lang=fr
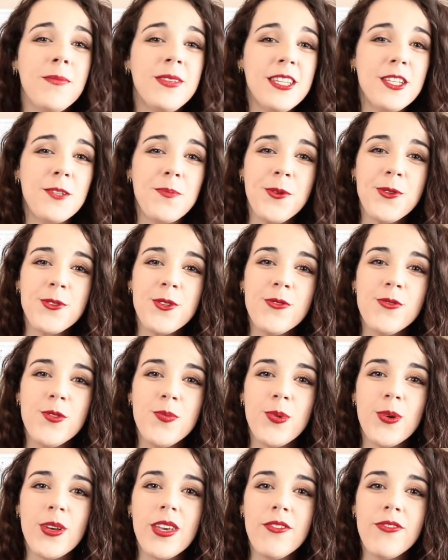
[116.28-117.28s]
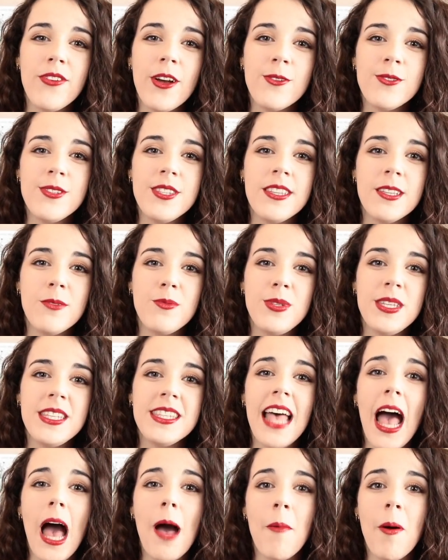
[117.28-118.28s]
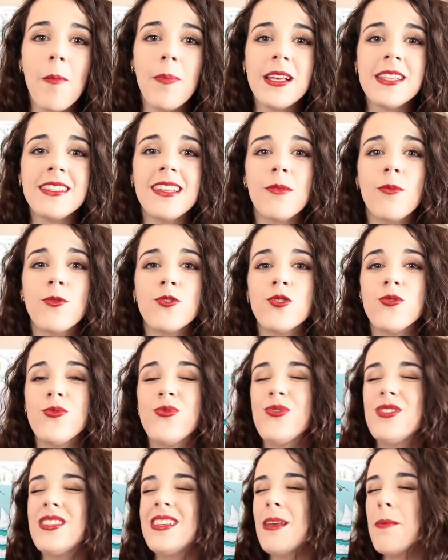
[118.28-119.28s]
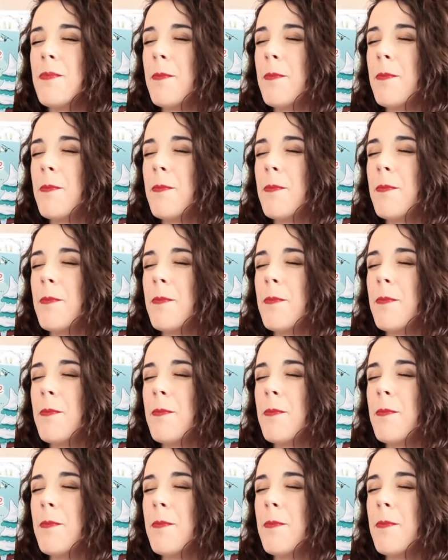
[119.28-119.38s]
si je pense que vous pourriez faire le synopsis à ma place tellement je vous ai